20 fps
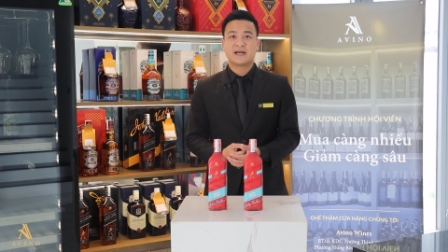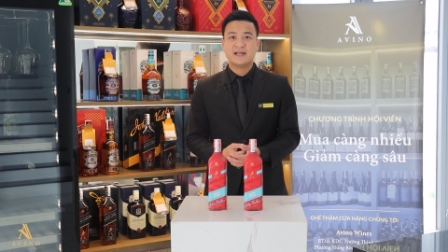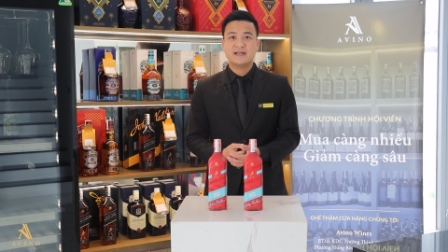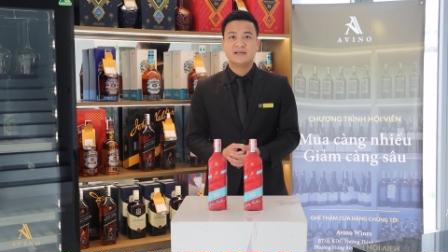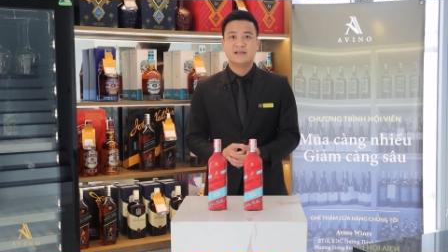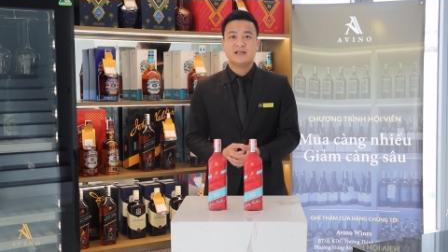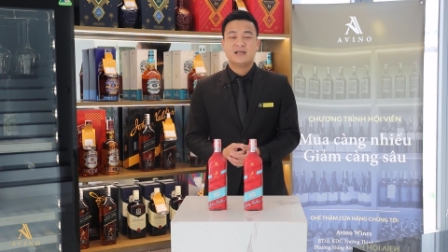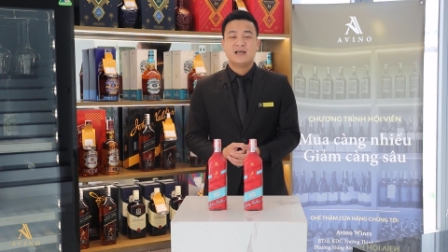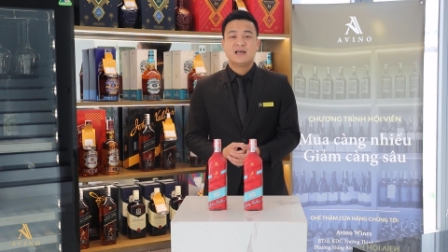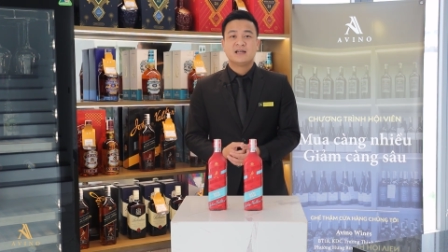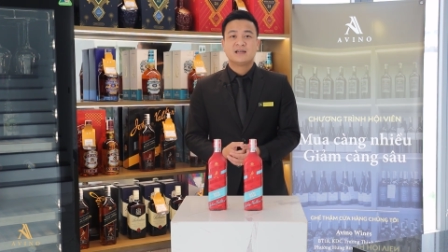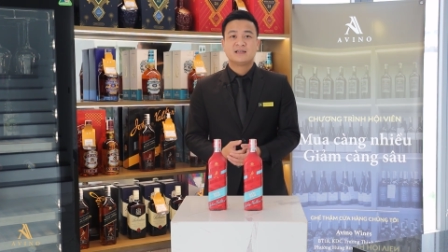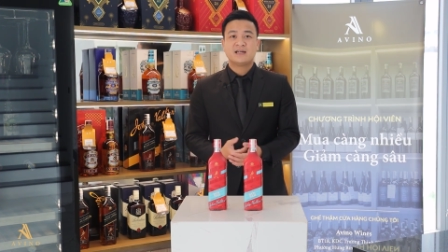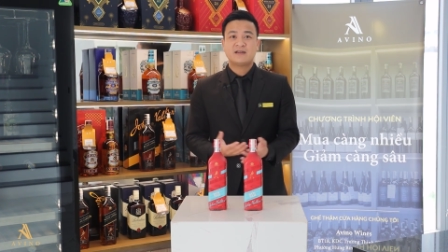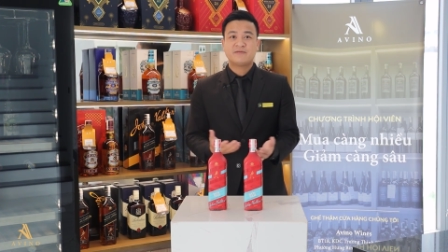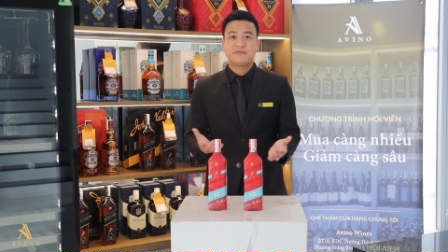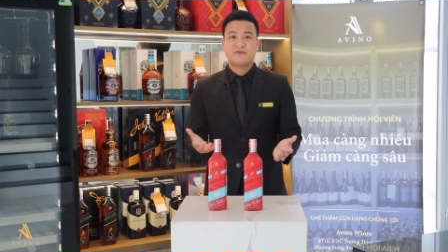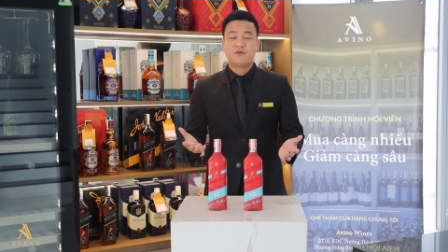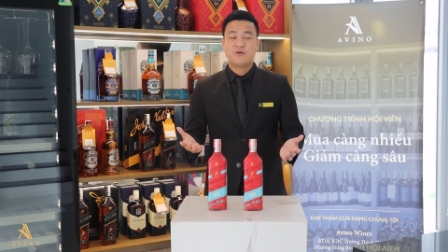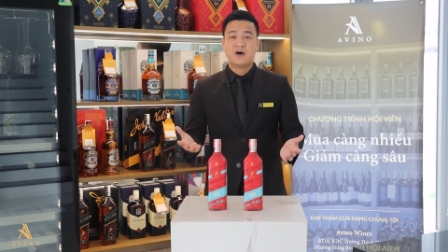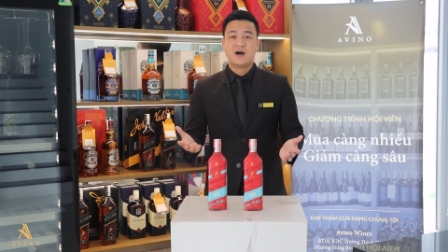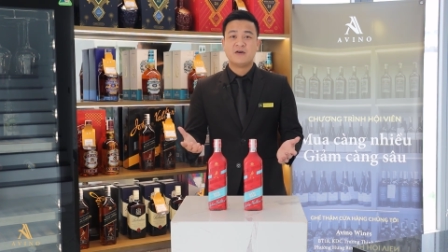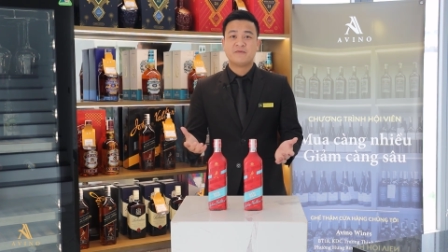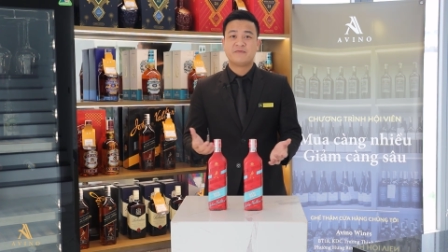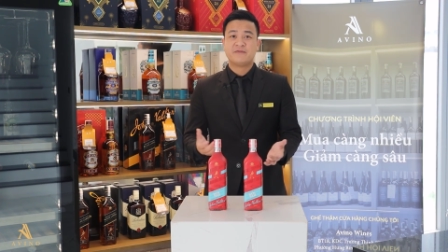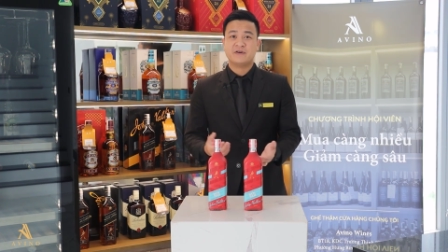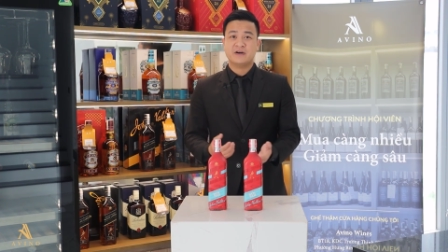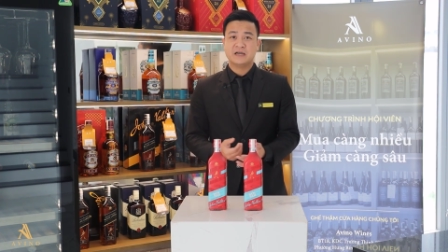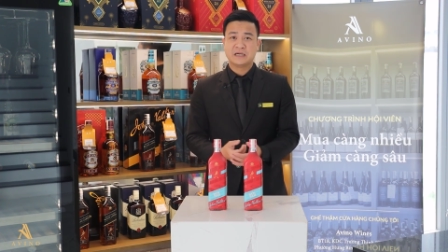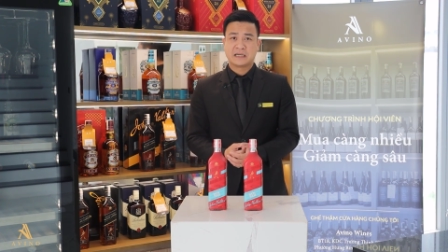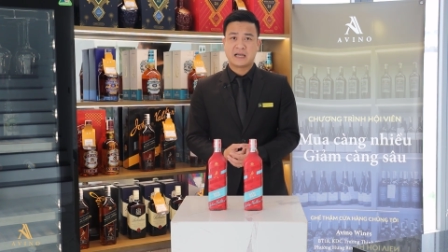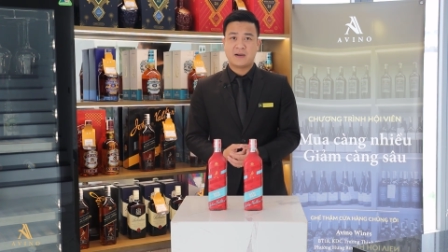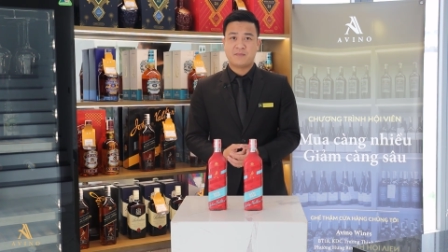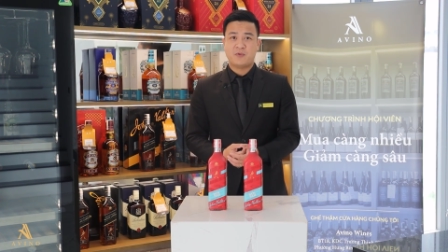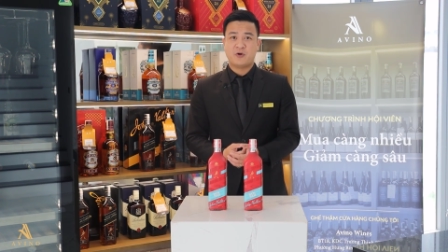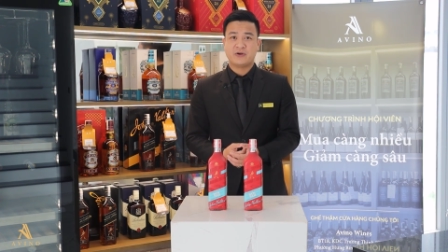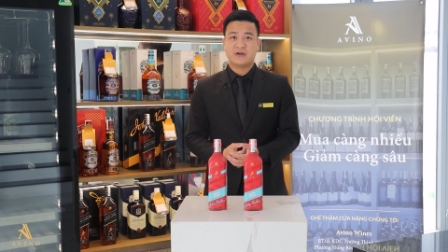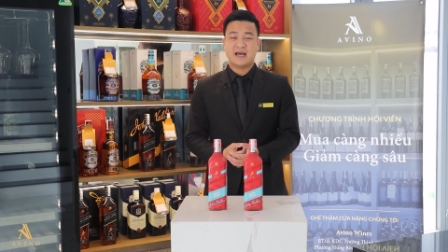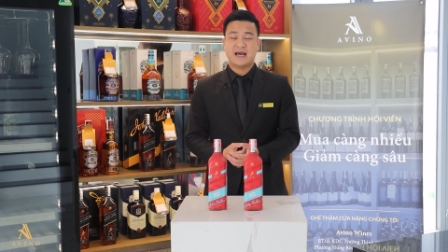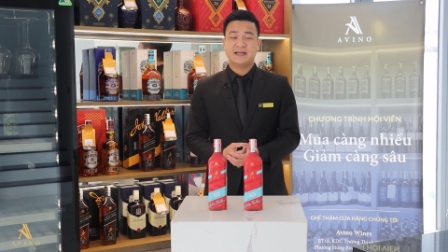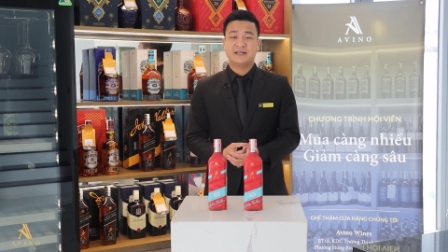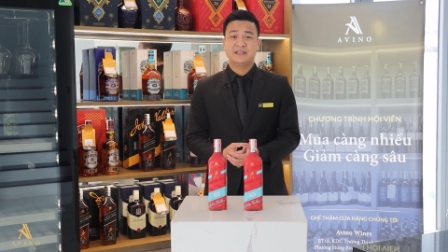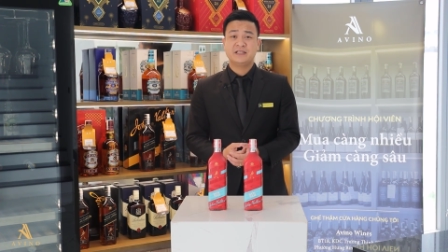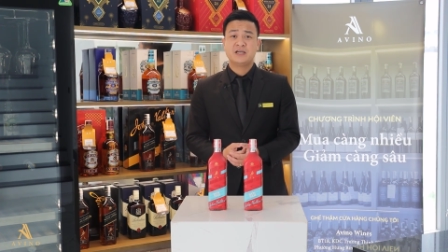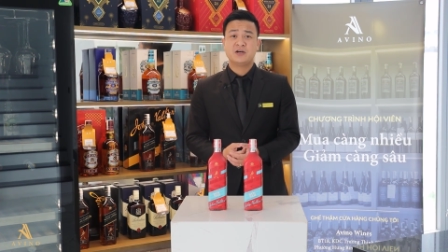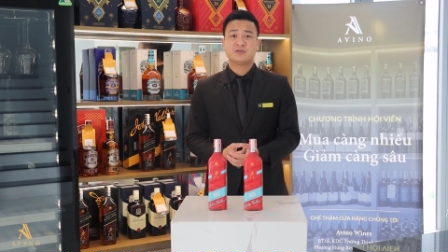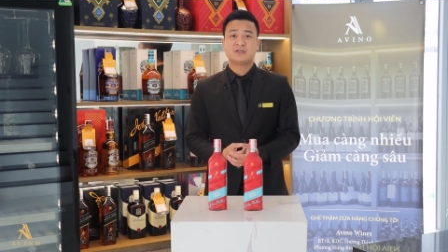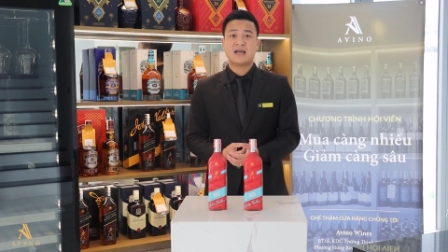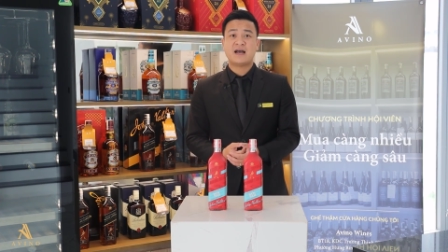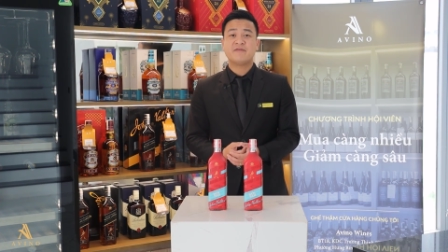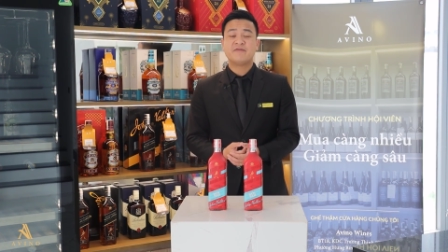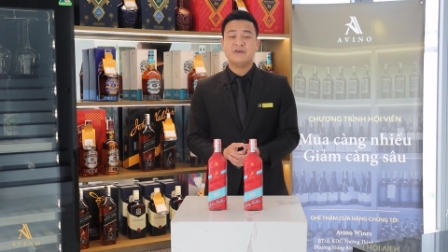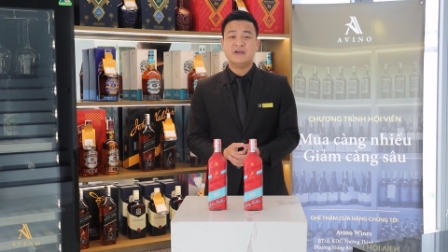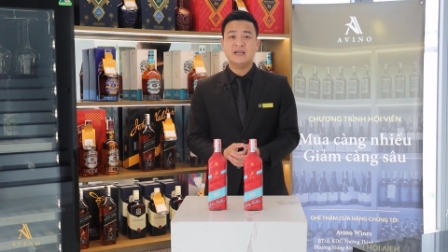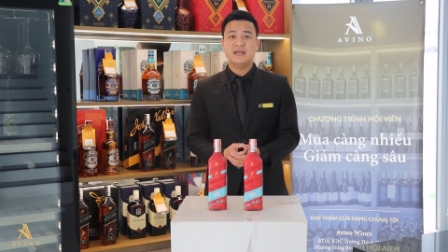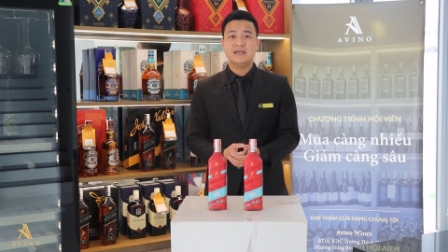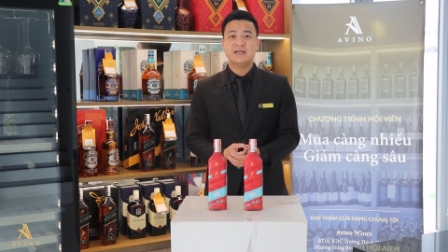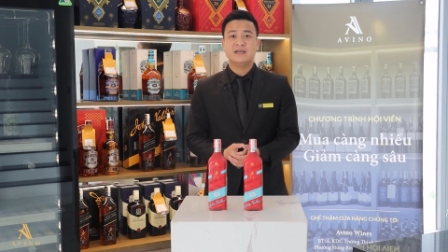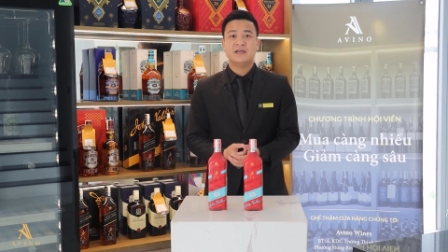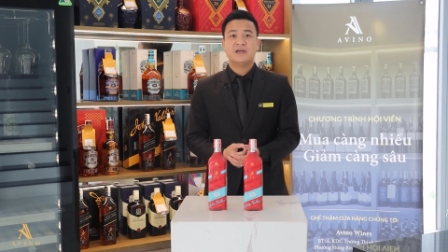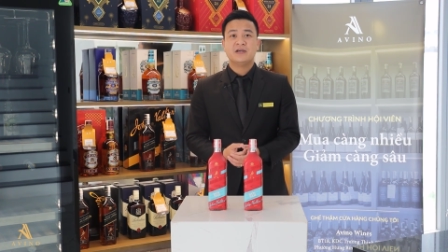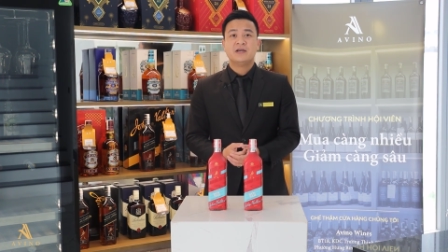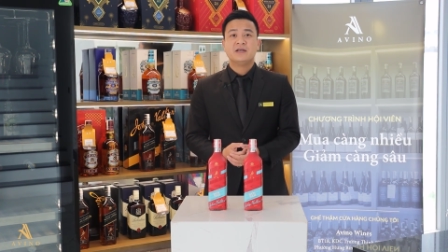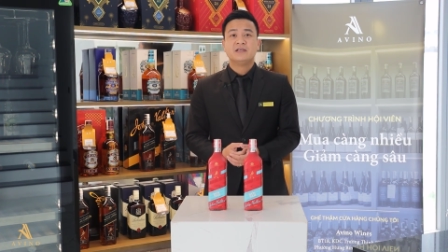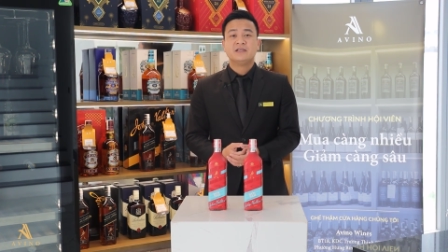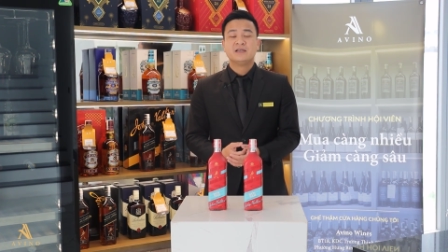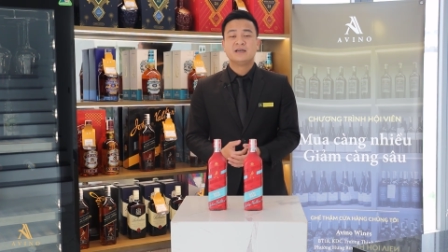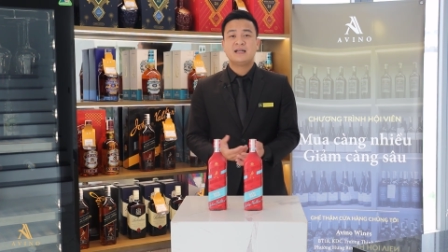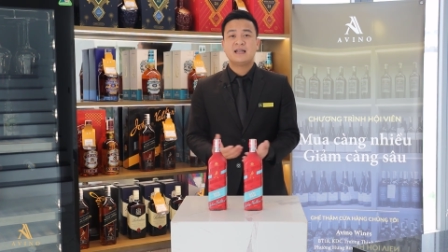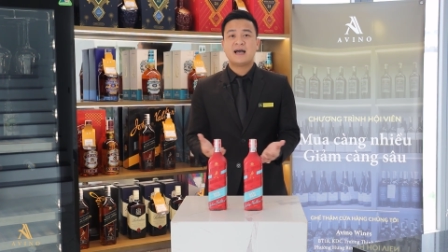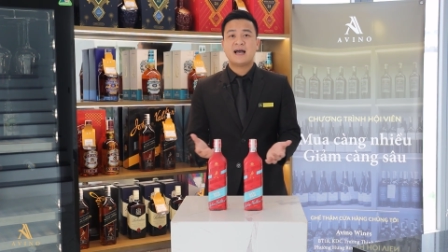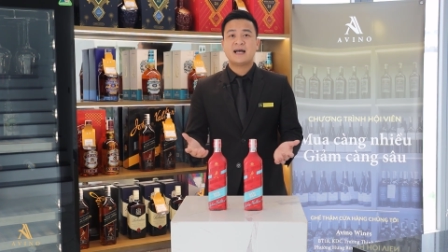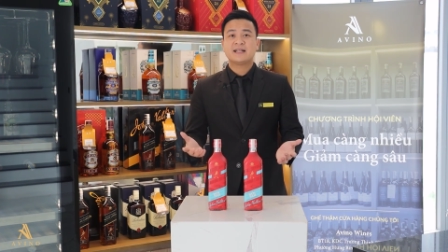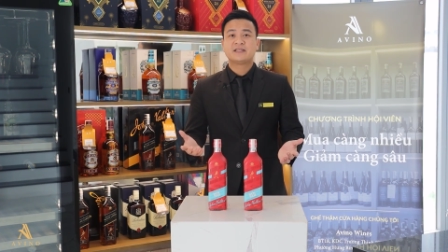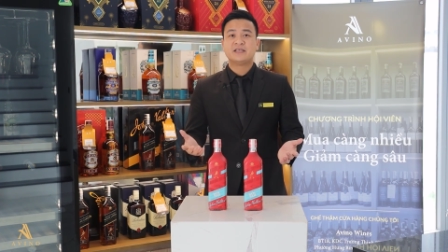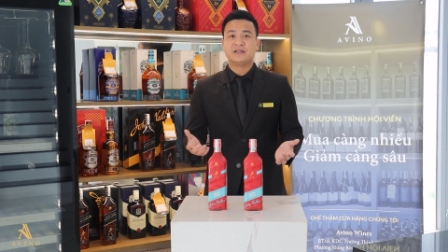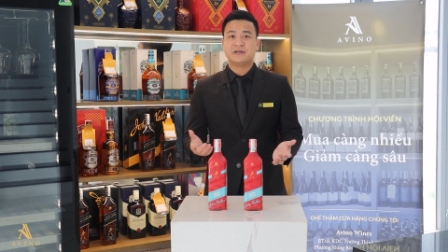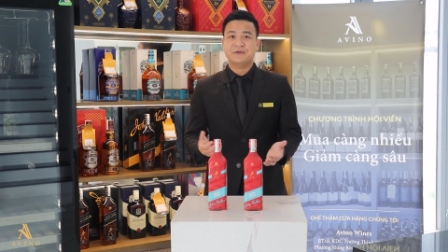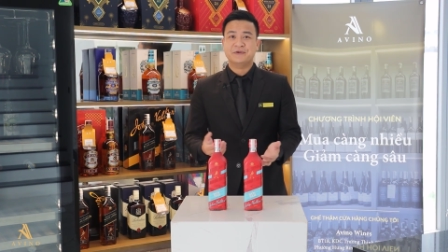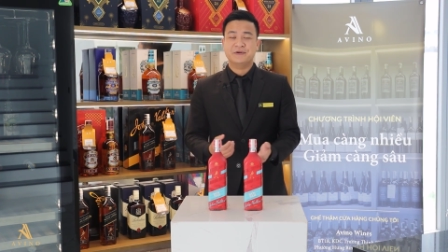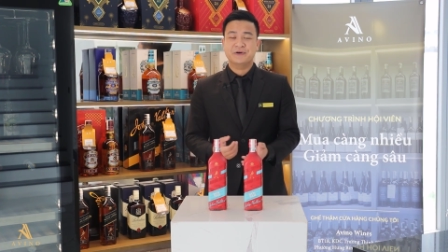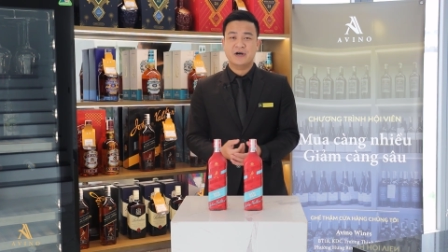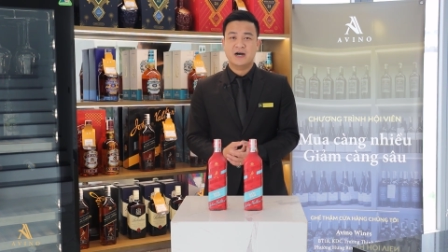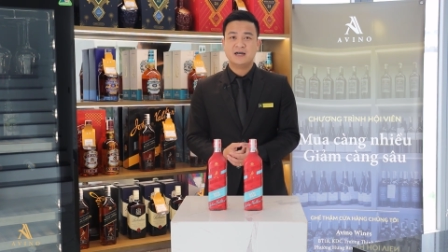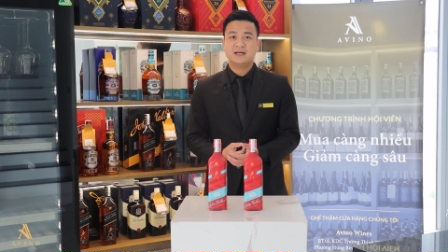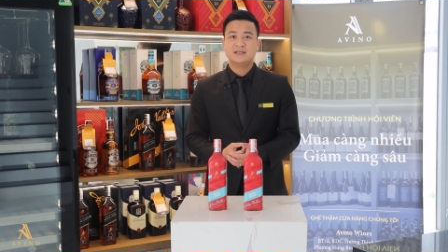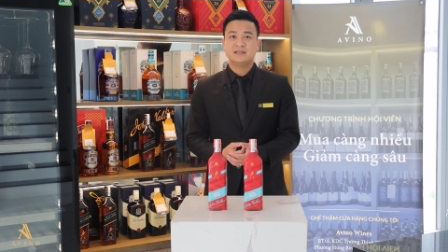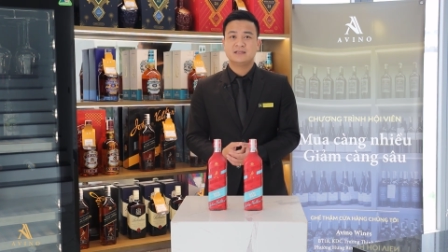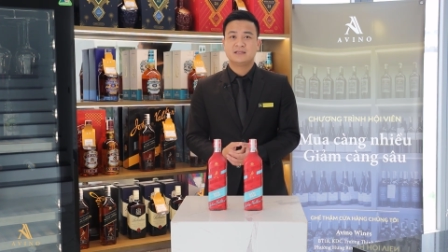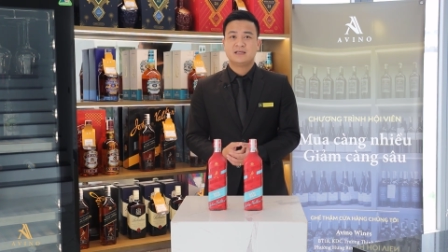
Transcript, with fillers: Icon rất phù hợp với các món ăn nhiều gia vị như là thịt nướng,